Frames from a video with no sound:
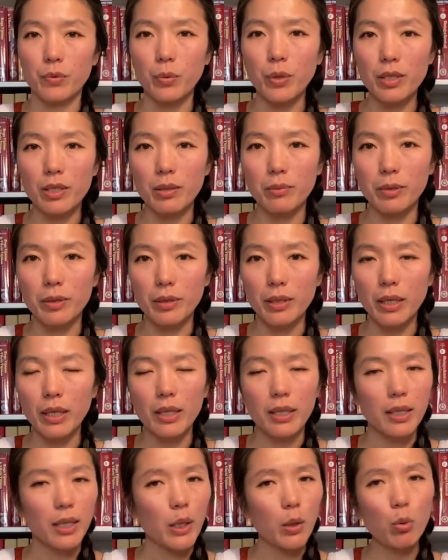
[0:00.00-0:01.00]
为什么？
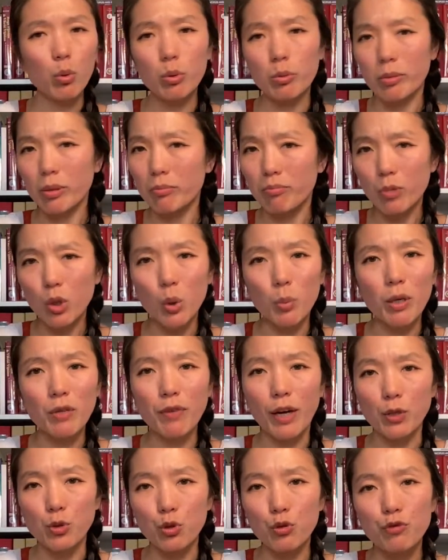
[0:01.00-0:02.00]
因为我们没有
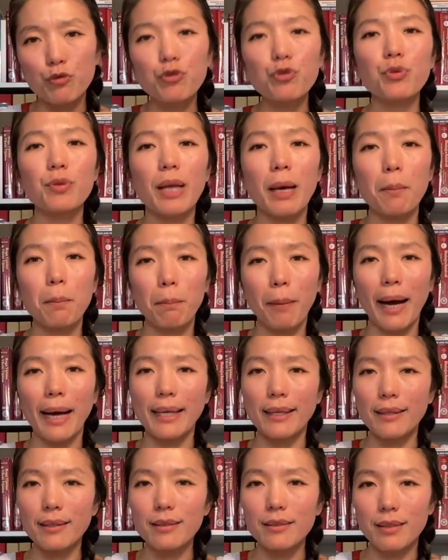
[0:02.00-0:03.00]
办法去负担把
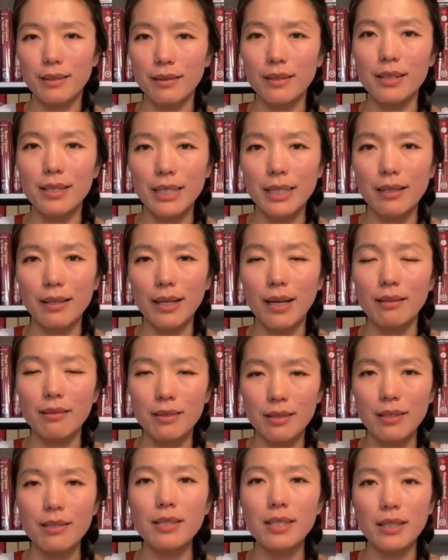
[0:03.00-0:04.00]
一个人的健
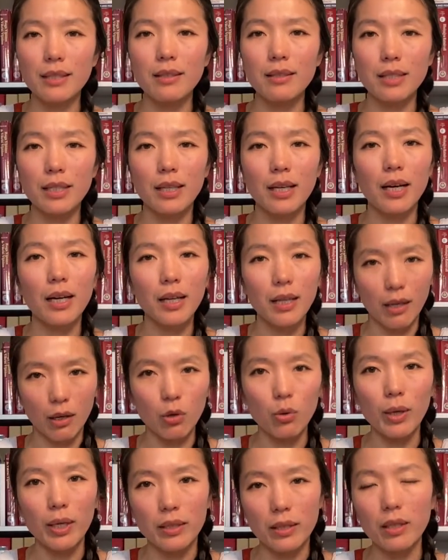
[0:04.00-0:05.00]
康、身心的健康
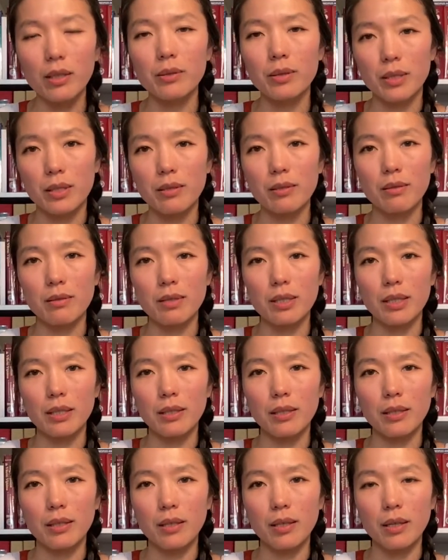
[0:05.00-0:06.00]
搞坏掉这件事
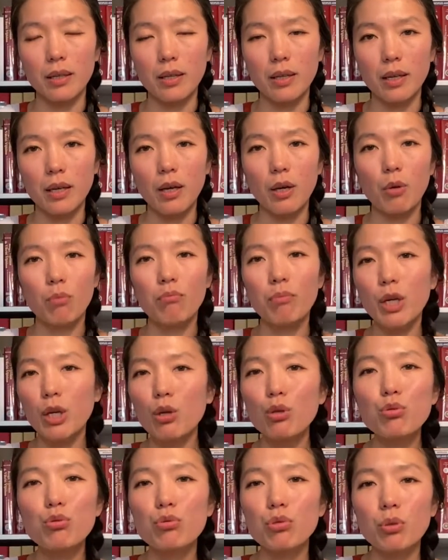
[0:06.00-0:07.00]
情。没
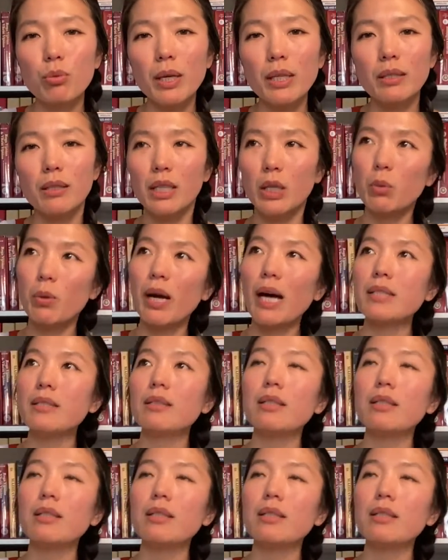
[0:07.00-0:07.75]
有所谓的，因为它